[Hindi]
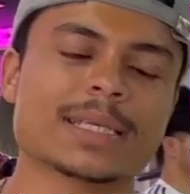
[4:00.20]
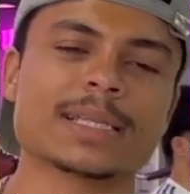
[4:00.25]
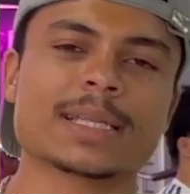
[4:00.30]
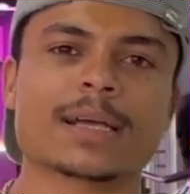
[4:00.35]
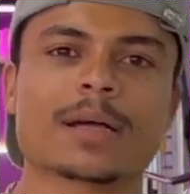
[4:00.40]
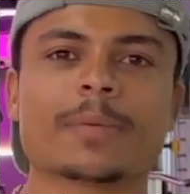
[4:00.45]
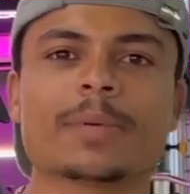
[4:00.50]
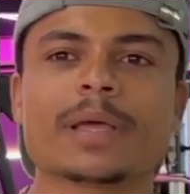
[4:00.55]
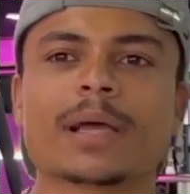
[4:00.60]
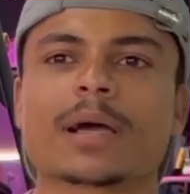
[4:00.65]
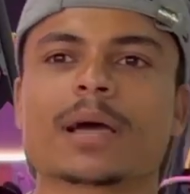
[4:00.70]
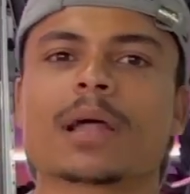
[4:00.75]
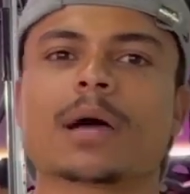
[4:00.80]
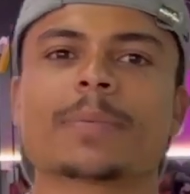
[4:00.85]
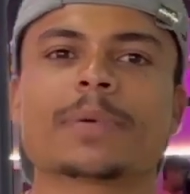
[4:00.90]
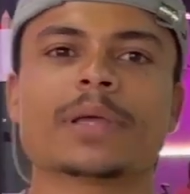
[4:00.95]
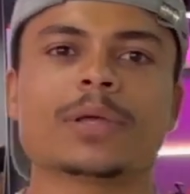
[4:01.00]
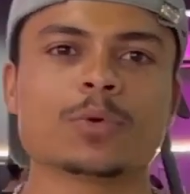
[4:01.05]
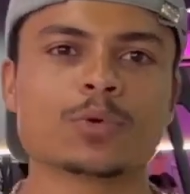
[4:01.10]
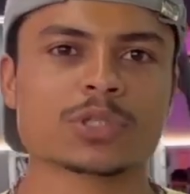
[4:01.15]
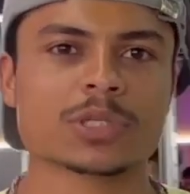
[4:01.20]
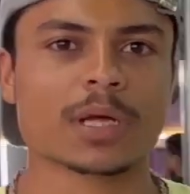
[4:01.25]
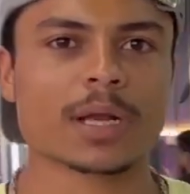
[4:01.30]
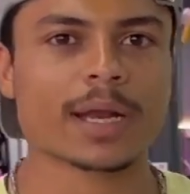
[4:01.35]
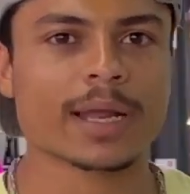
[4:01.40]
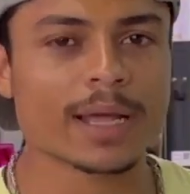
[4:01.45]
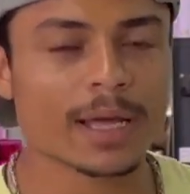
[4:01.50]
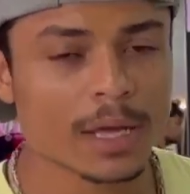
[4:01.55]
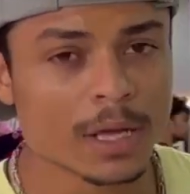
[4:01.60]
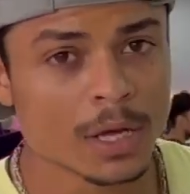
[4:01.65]
इनका भी अगर आप यूज़ कर
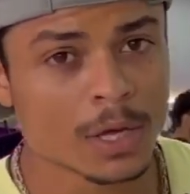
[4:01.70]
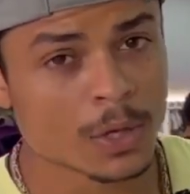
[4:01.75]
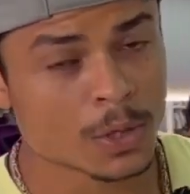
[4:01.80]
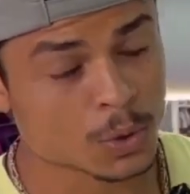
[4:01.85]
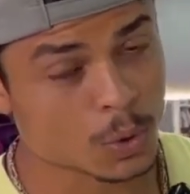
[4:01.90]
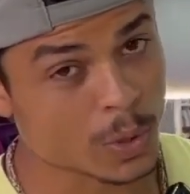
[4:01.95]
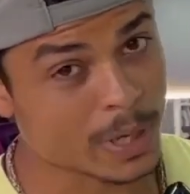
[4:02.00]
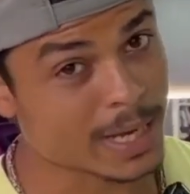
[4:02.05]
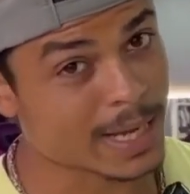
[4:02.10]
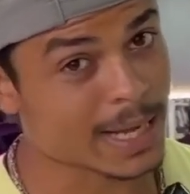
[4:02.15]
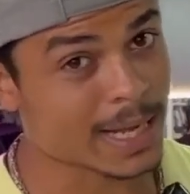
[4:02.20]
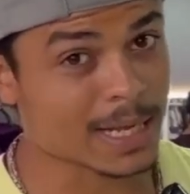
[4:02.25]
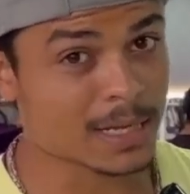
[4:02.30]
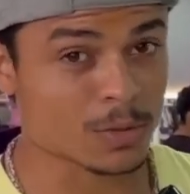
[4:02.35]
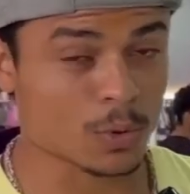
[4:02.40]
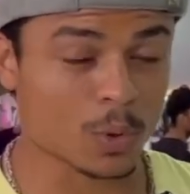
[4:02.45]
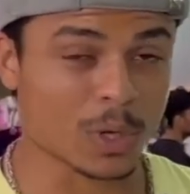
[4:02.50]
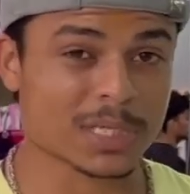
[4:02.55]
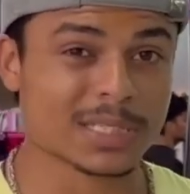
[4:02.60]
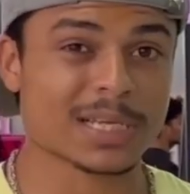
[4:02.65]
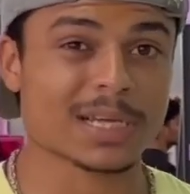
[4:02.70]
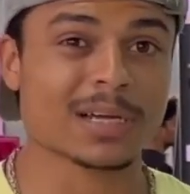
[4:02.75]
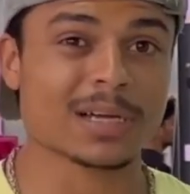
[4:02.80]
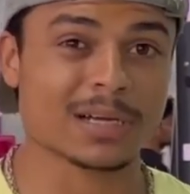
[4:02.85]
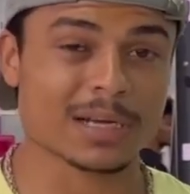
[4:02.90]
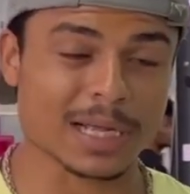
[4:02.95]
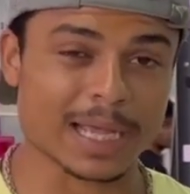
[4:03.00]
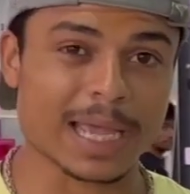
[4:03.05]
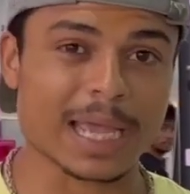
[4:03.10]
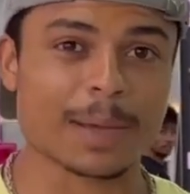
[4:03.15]
रहे हैं तो एक थोड़ा सा
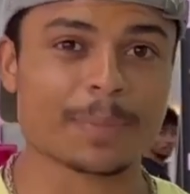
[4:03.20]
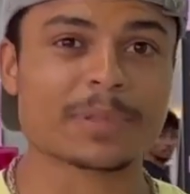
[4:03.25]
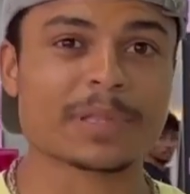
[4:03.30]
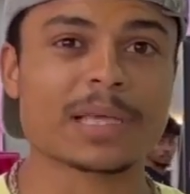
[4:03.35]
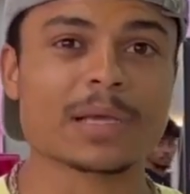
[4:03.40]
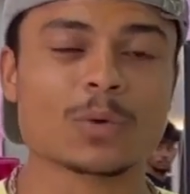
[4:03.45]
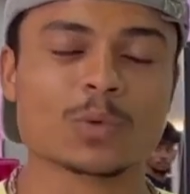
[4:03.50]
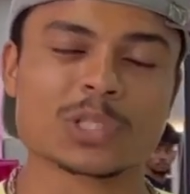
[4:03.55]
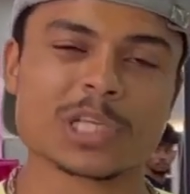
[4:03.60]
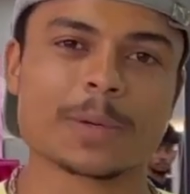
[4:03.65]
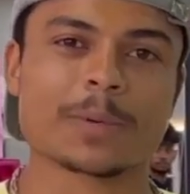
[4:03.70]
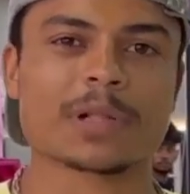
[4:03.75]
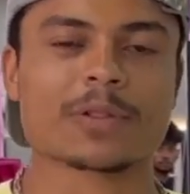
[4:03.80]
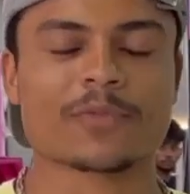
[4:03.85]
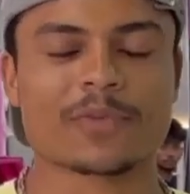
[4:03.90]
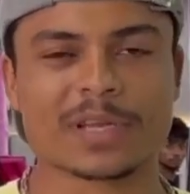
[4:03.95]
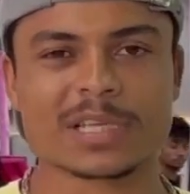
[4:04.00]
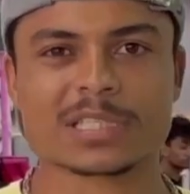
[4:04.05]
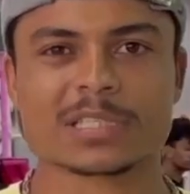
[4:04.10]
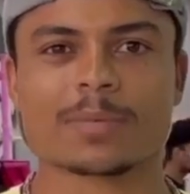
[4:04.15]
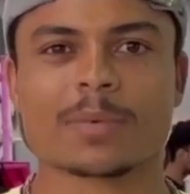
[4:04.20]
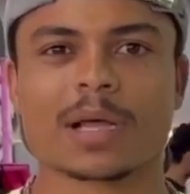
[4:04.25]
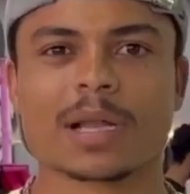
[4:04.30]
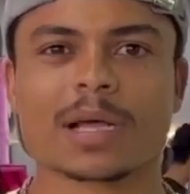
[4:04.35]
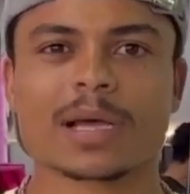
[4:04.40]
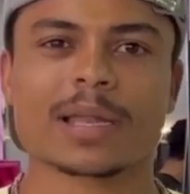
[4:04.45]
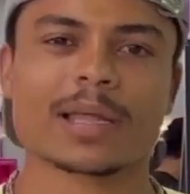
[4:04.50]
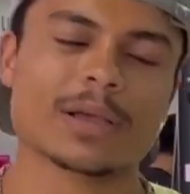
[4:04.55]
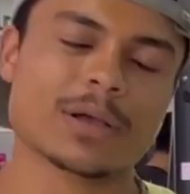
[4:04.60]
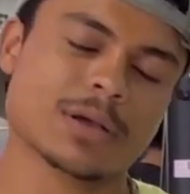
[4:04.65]
गैप दें उसके बाद फिर इस्तेमाल
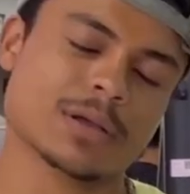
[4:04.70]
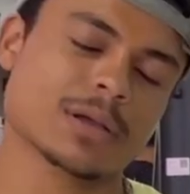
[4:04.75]
करें